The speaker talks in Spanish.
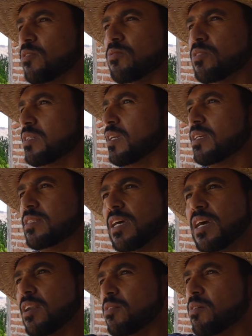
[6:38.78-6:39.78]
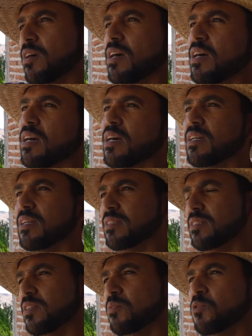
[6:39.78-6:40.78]
todos los días hay que sacarlo a
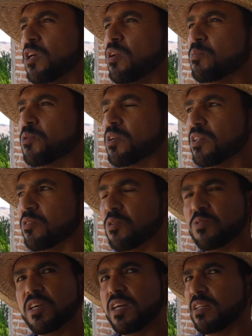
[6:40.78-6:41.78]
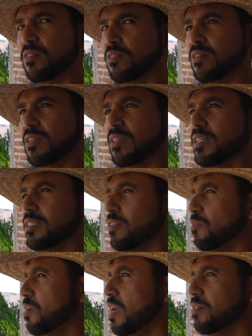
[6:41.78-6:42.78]
distribuirlo, porque no lo quieren eh, que esté
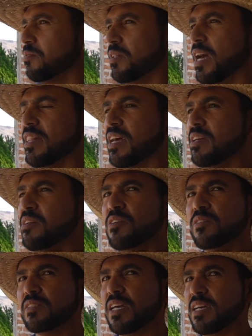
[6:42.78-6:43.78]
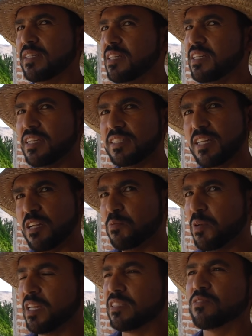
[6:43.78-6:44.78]
oreado nada, o sea, tiene que estar
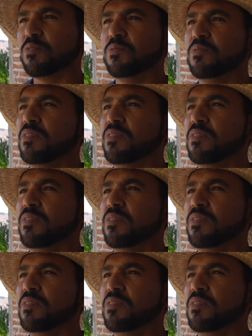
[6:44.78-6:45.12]
fresco